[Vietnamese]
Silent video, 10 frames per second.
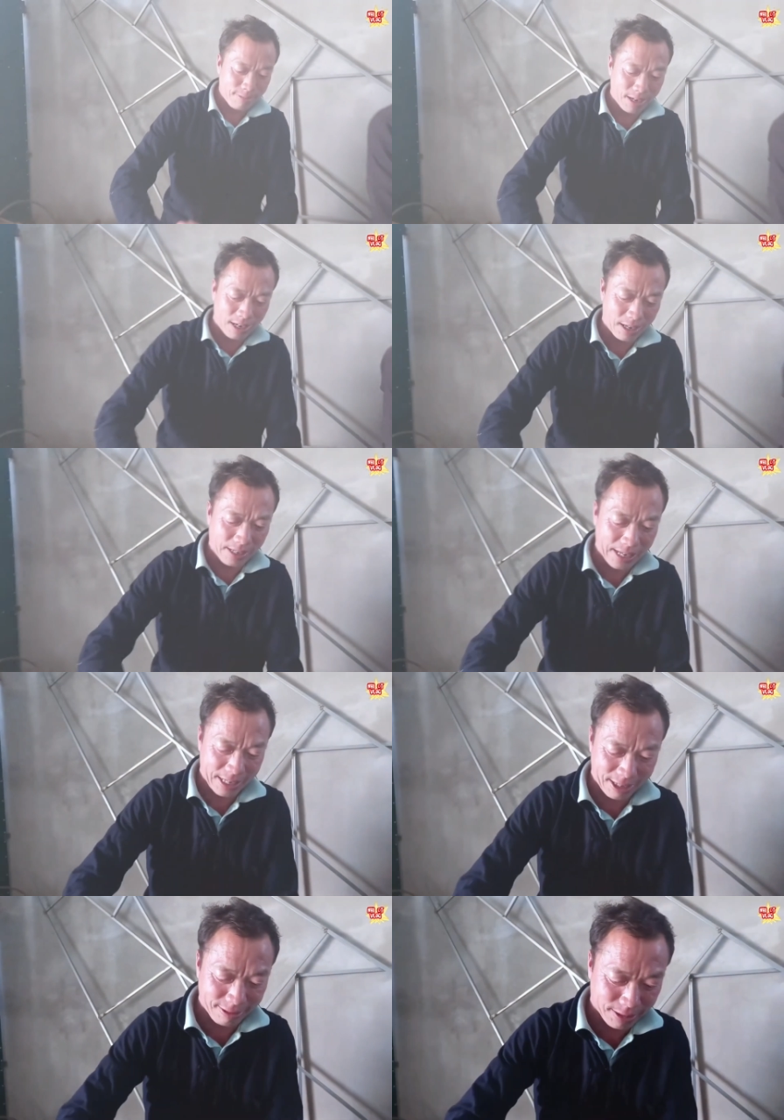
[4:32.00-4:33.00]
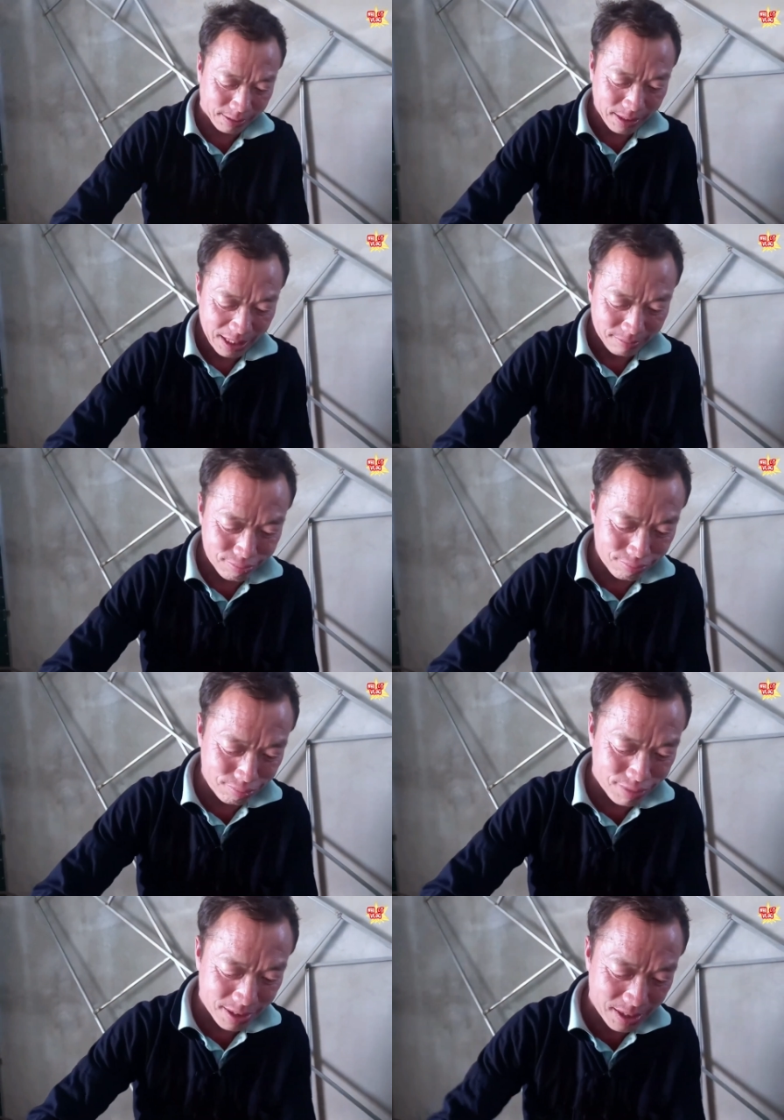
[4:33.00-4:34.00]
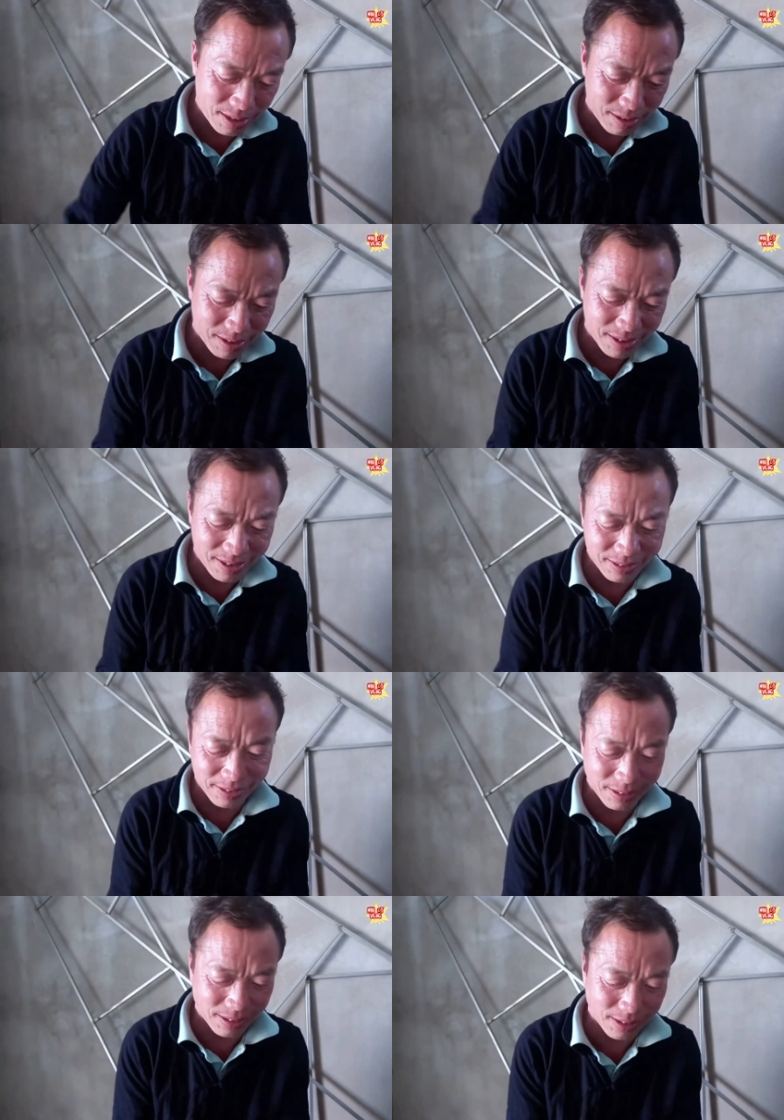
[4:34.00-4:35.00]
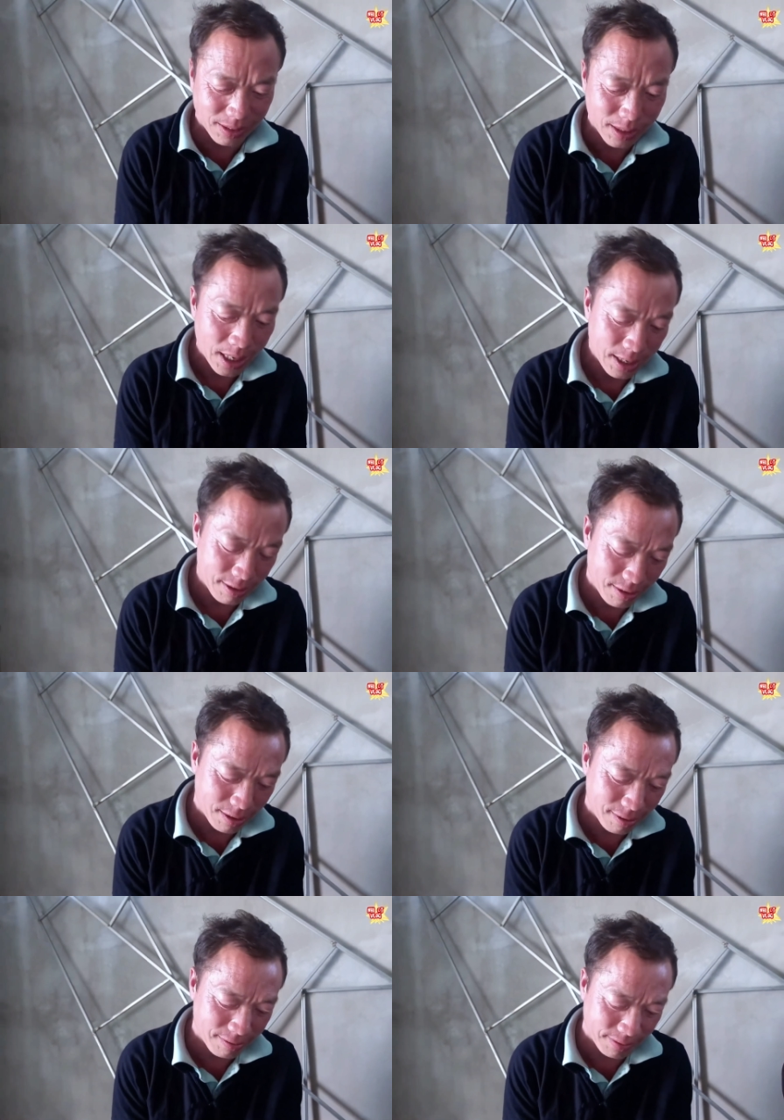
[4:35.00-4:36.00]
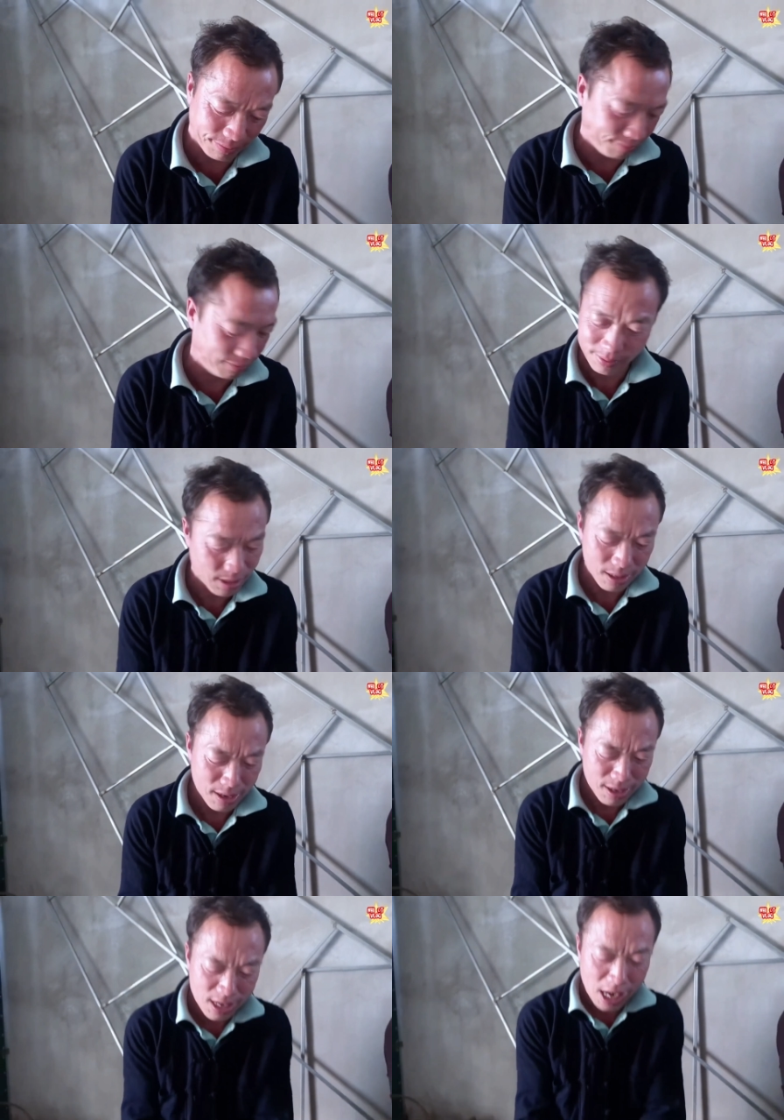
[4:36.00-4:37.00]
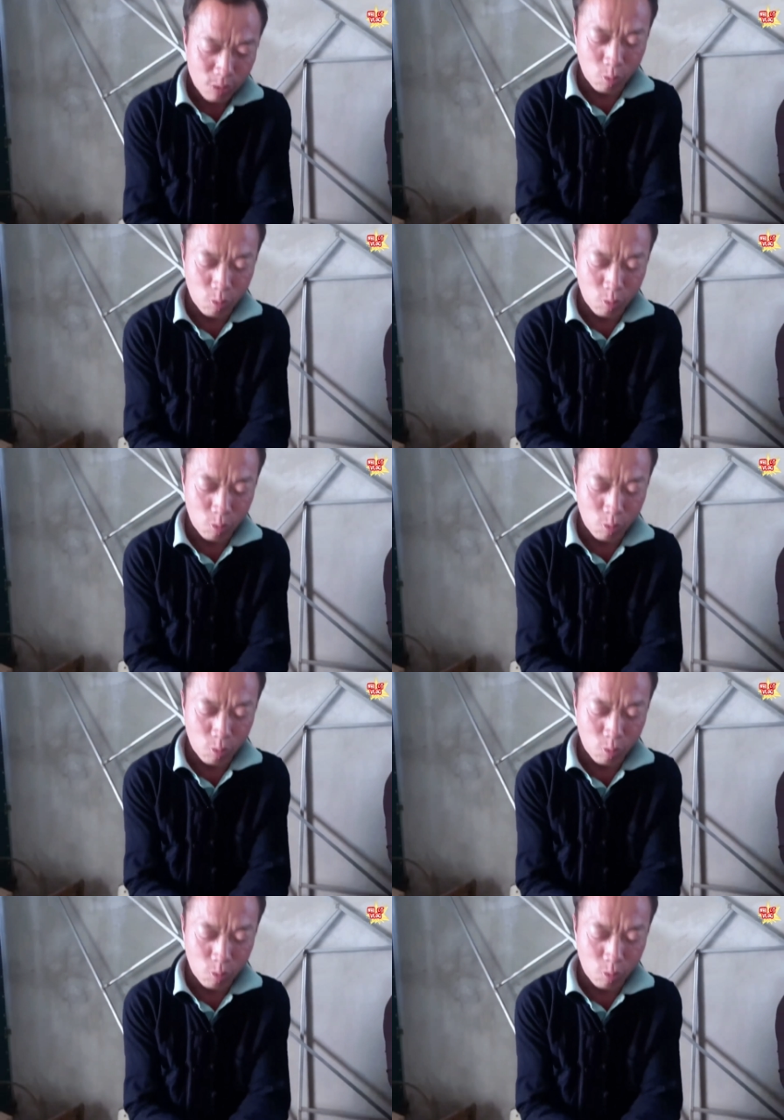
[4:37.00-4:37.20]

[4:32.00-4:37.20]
comment trong cái đường live buổi tối ngày hôm qua của Sửu Thủy ấy, thì Nhí cũng đã biết được